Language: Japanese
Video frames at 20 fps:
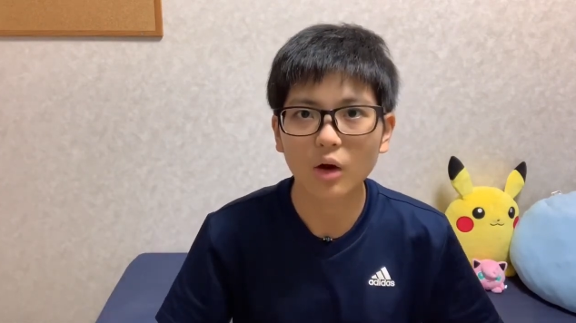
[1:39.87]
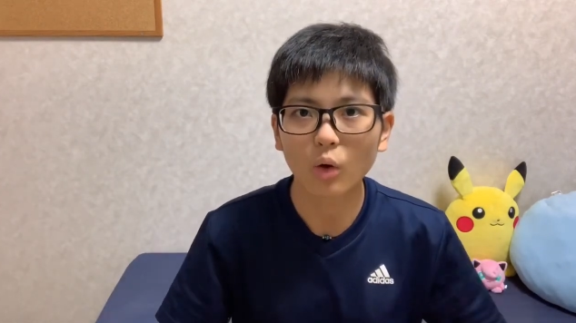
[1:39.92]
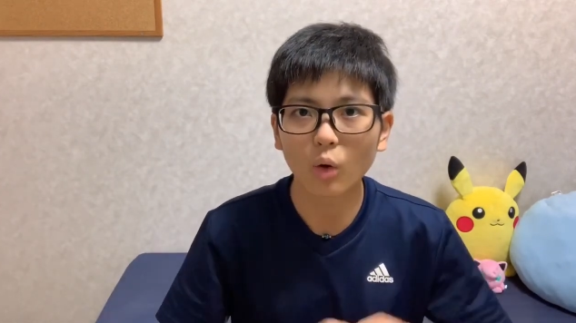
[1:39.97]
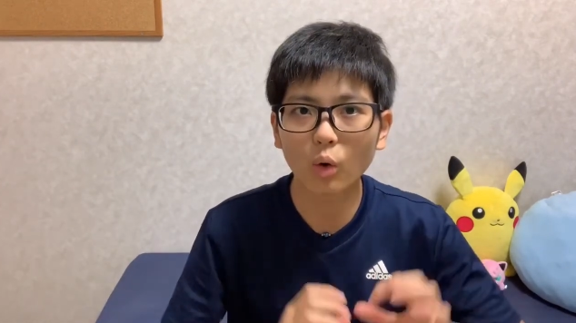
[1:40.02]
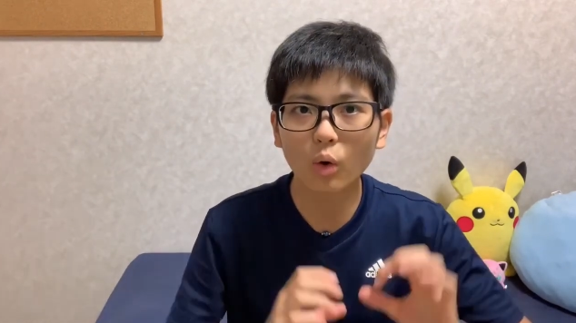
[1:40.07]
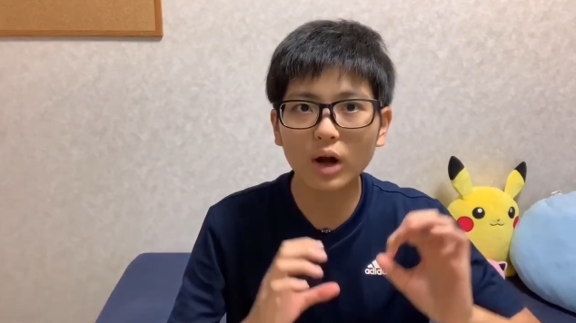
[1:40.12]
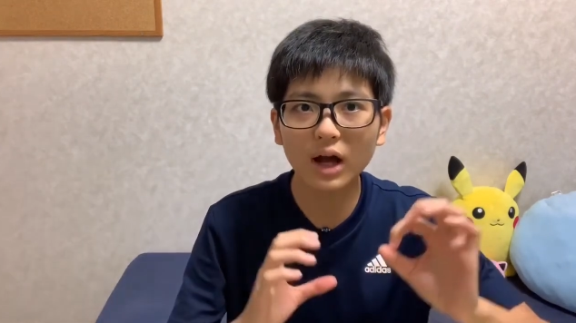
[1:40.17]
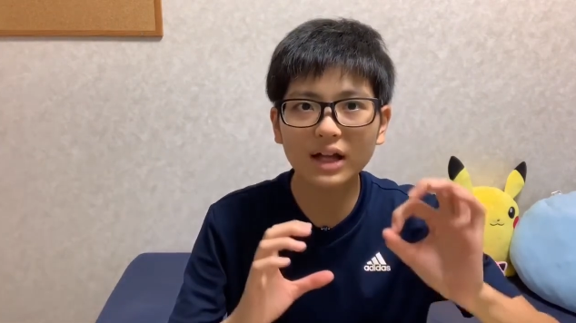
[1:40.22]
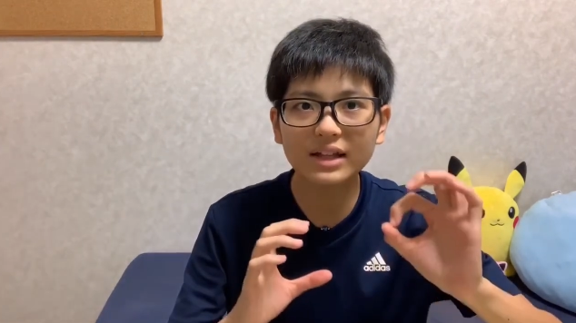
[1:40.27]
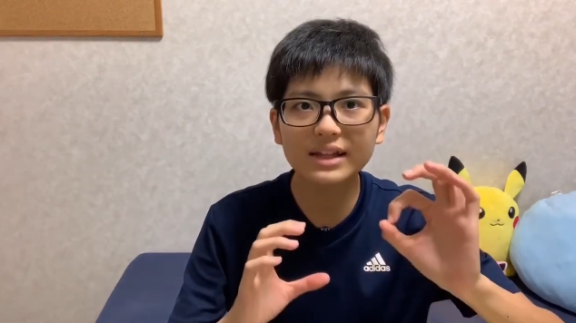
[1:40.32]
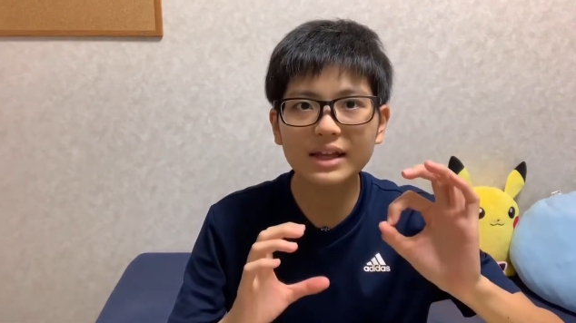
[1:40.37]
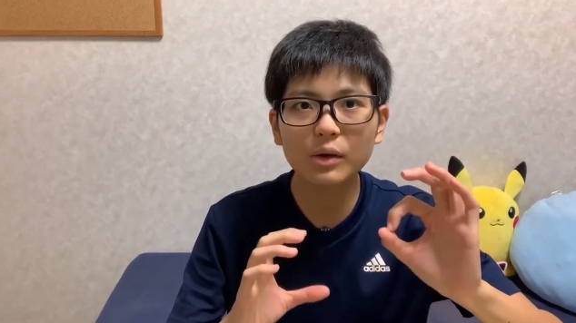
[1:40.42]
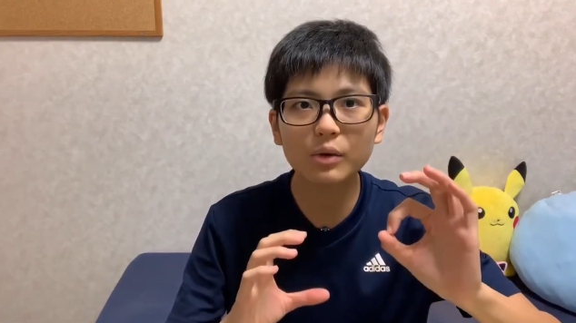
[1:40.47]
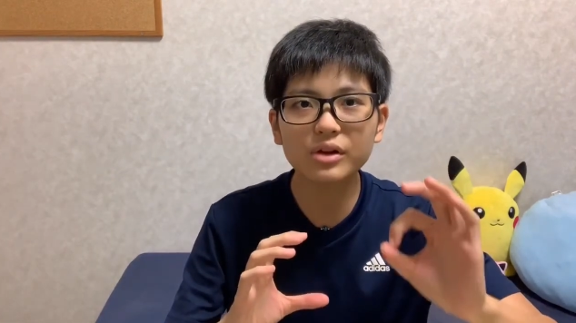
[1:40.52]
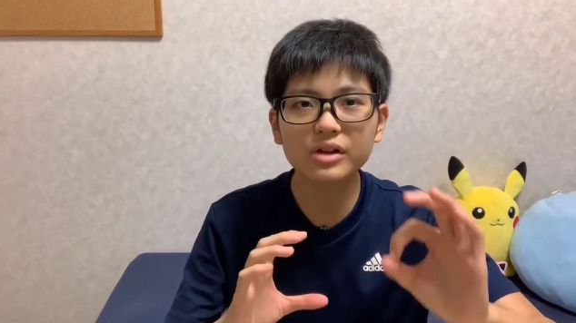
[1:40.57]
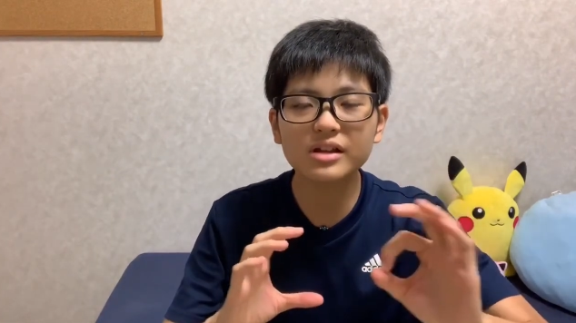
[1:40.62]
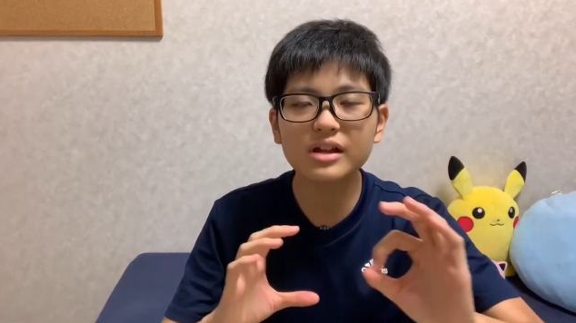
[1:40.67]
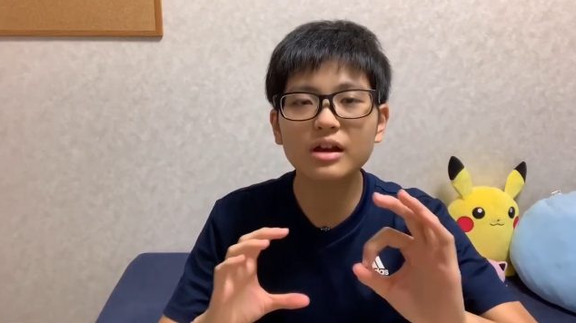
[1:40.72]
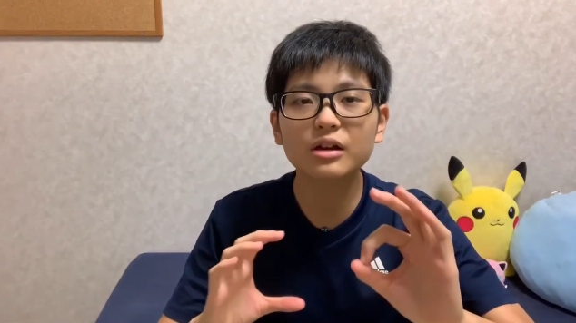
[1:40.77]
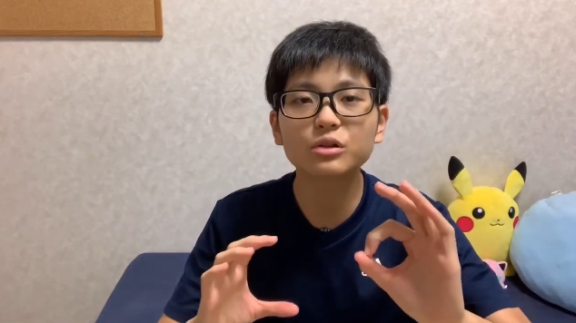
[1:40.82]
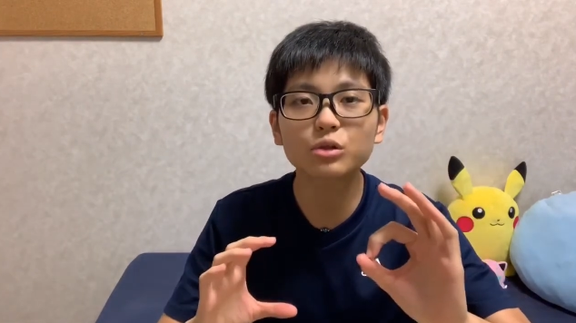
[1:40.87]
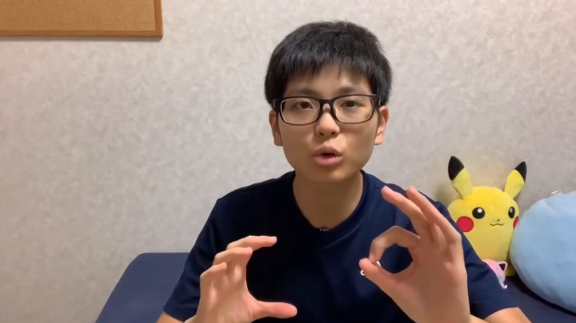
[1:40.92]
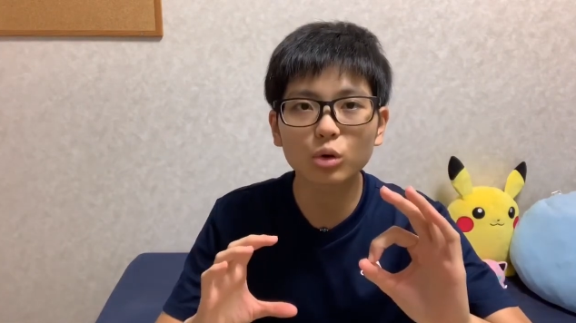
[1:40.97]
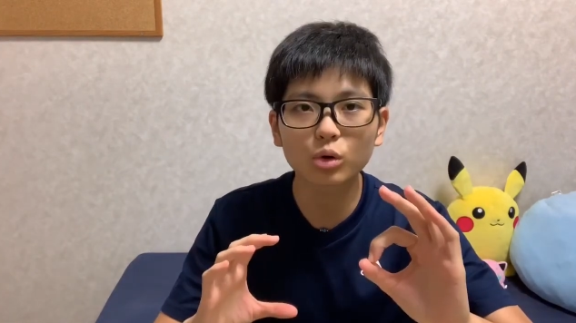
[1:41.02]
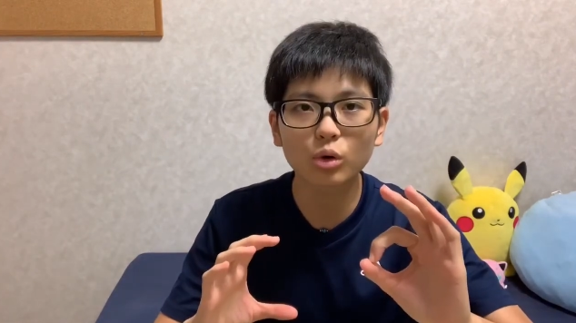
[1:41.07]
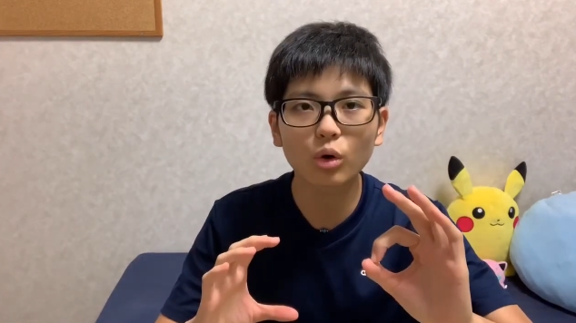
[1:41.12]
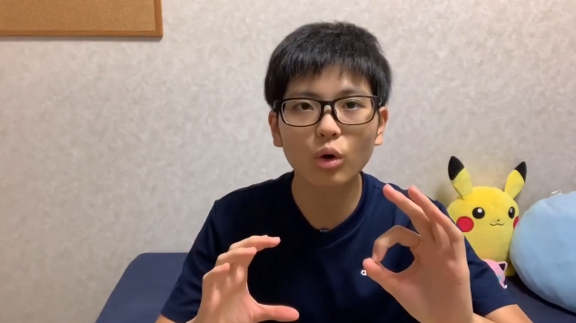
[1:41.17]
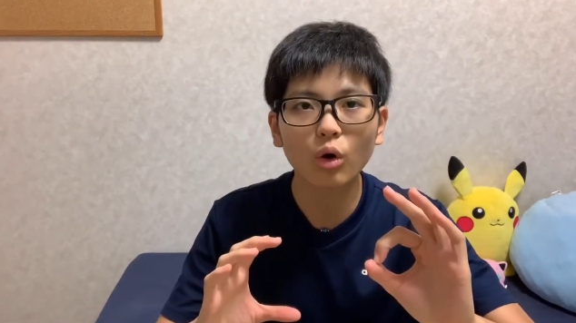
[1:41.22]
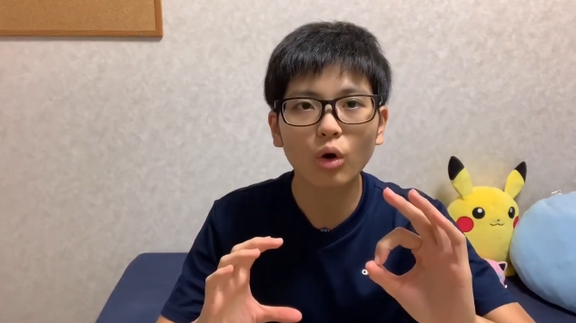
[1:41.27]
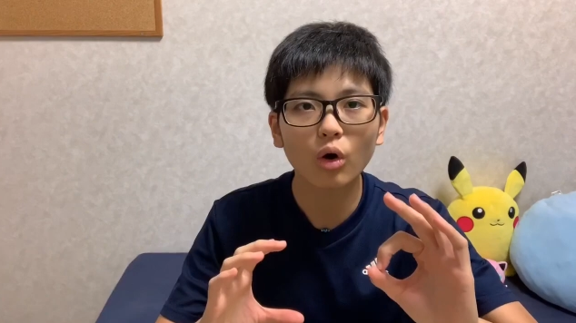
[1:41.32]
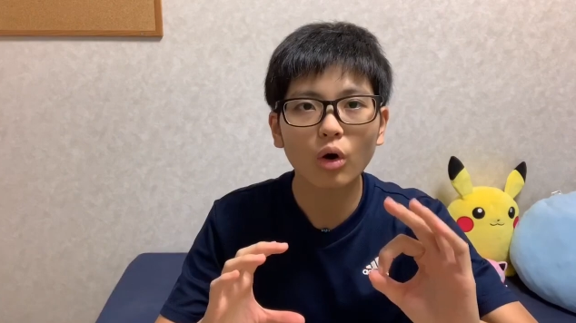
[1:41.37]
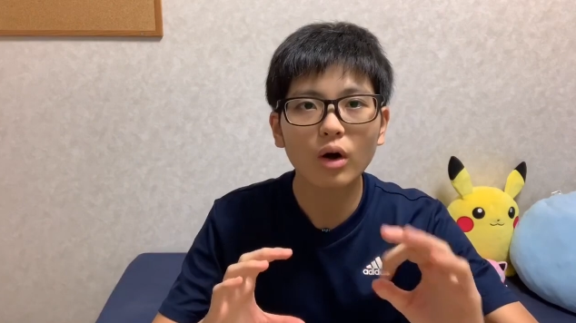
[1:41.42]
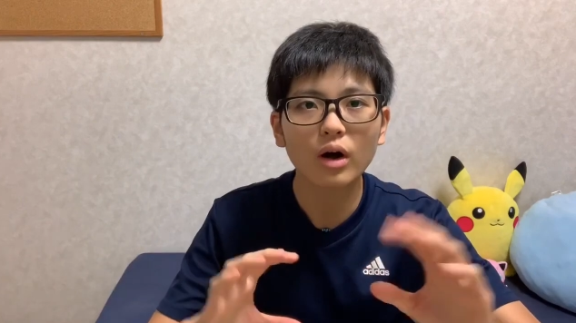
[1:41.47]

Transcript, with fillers: お金を入れるところ、